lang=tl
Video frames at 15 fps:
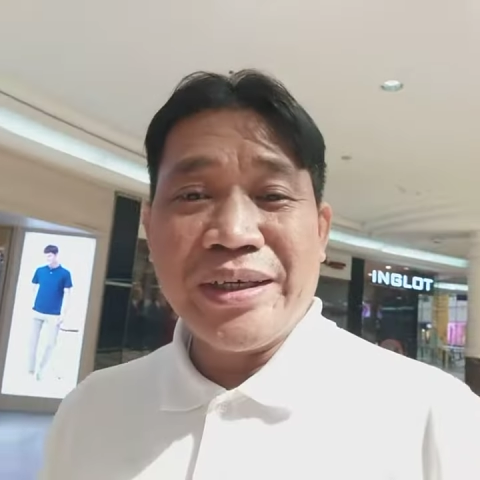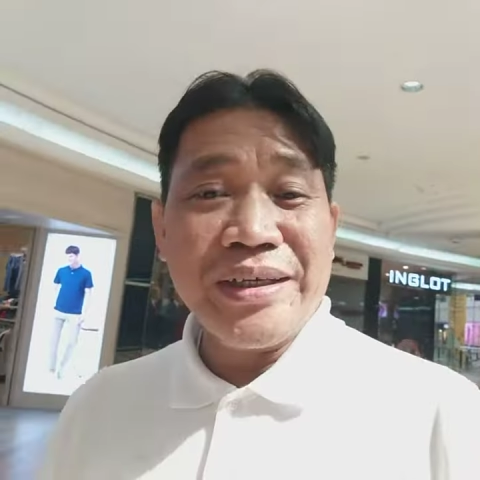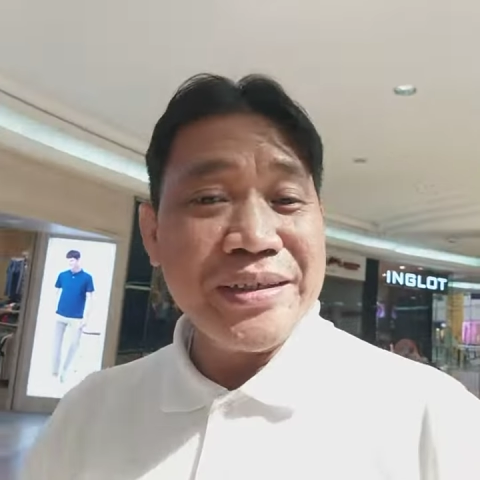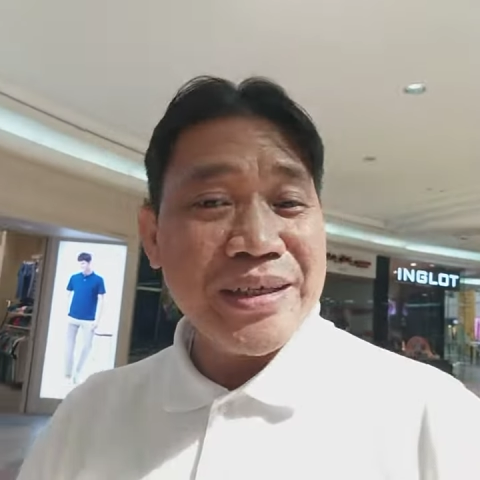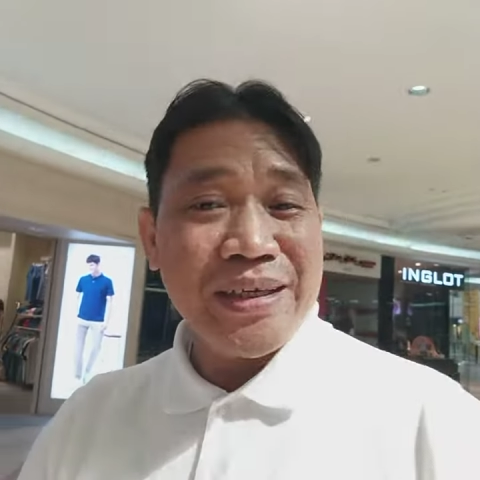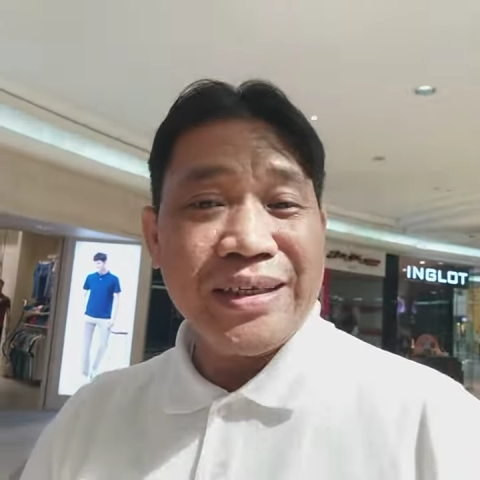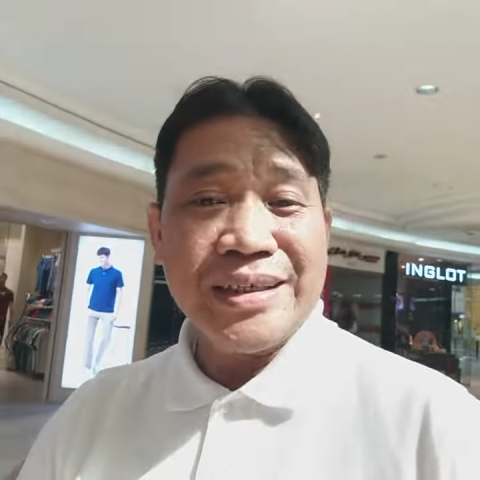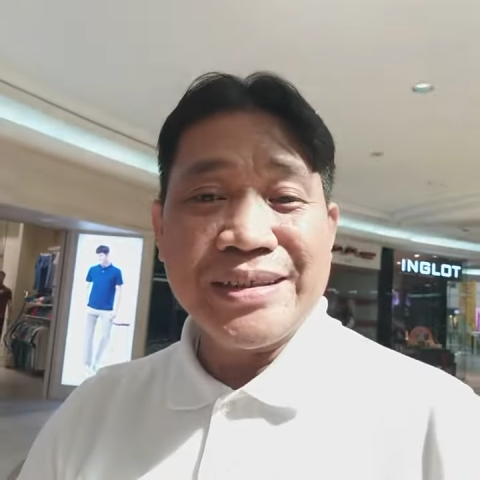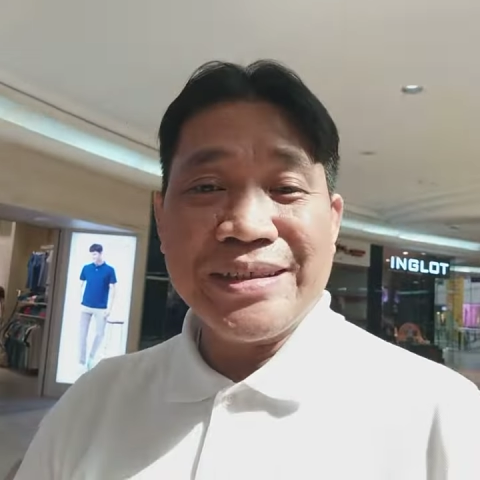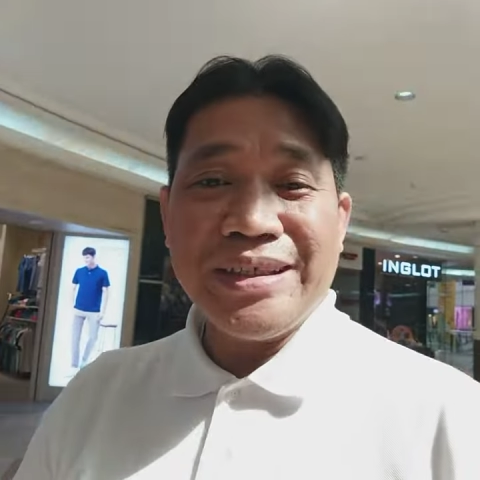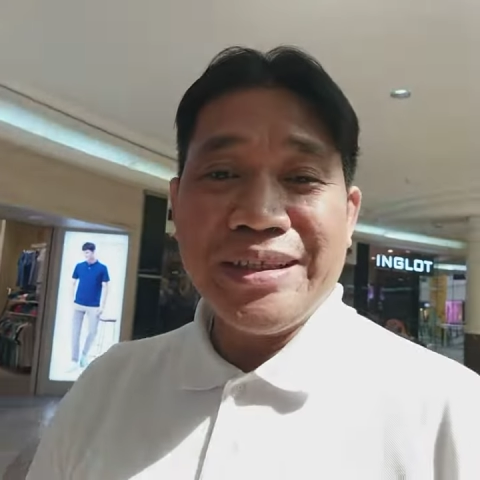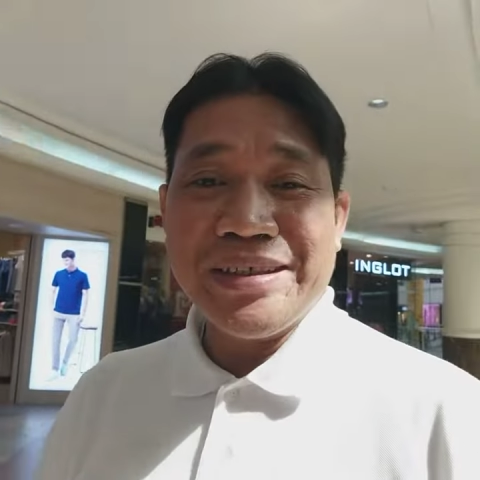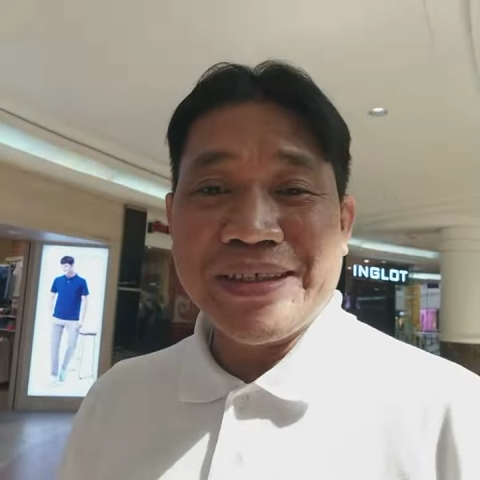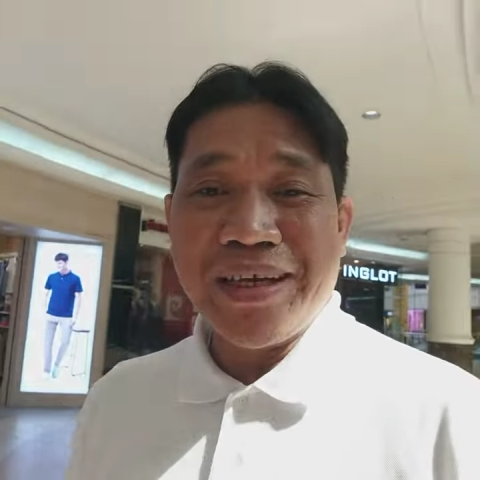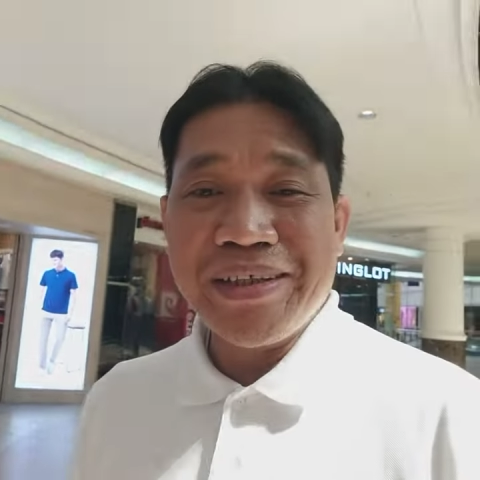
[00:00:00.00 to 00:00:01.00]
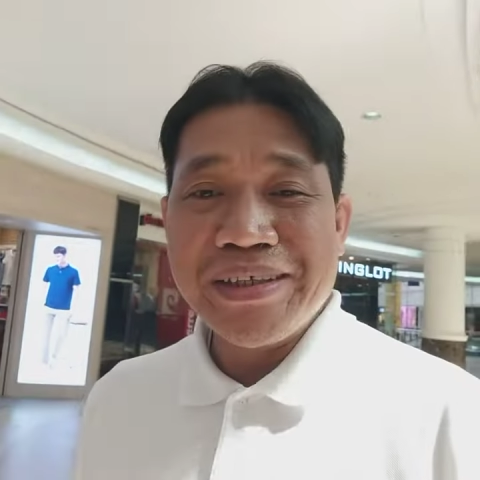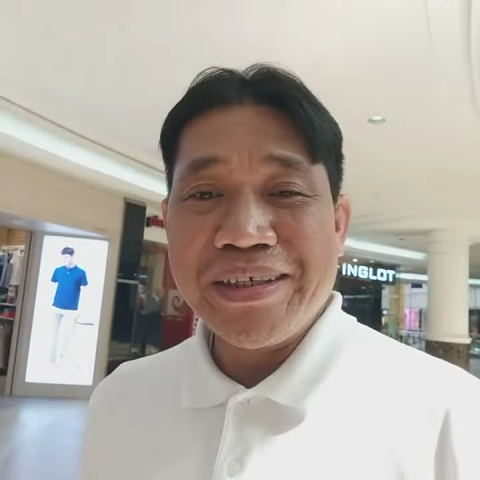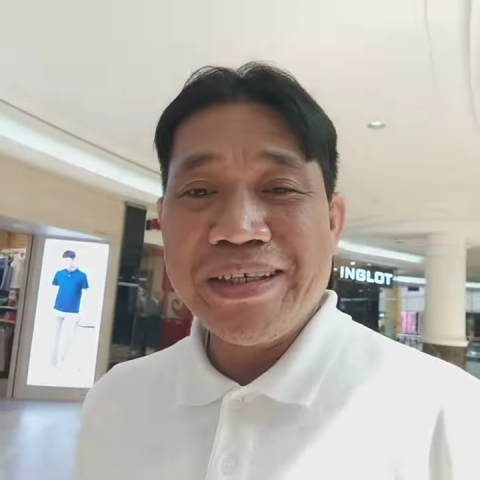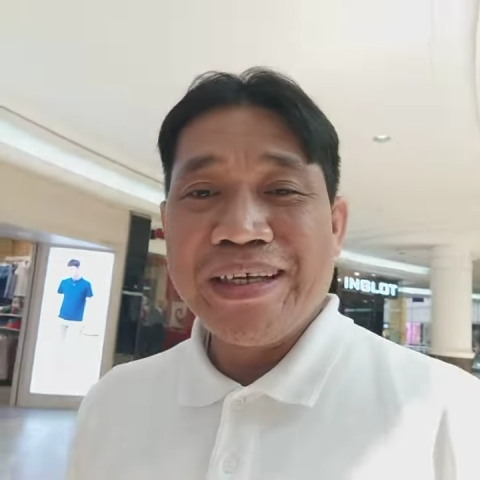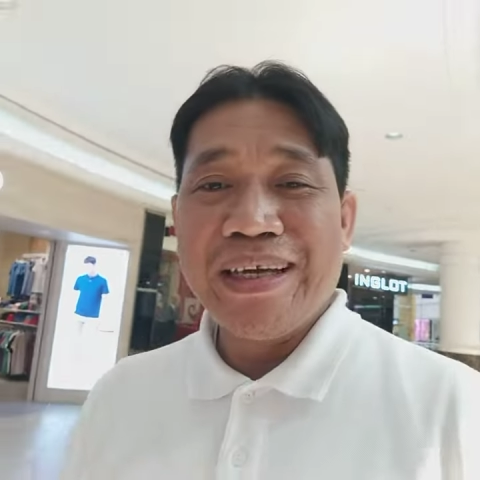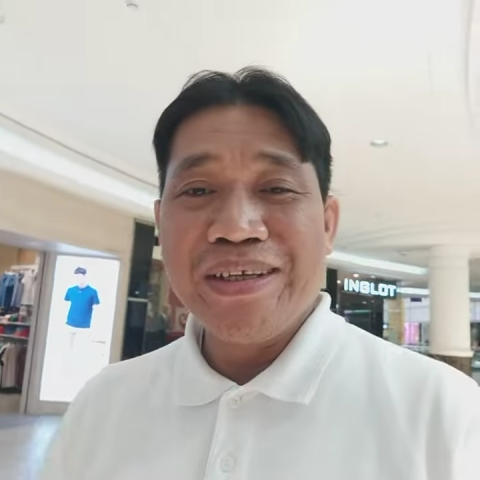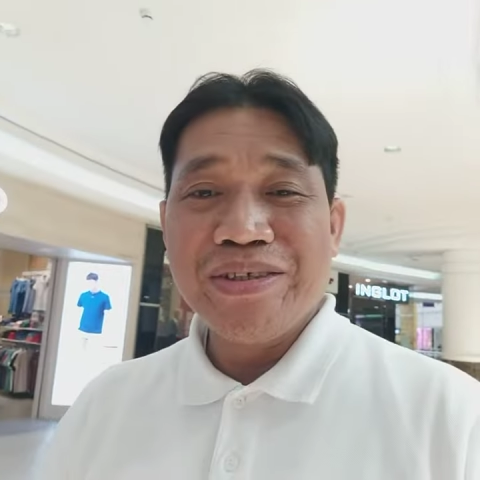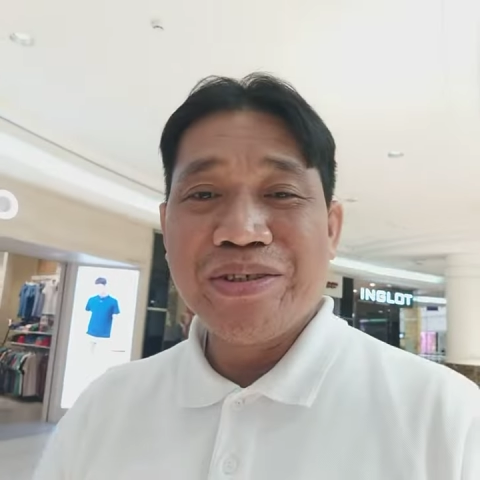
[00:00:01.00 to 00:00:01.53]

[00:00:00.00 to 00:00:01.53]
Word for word: sa city center. Yan,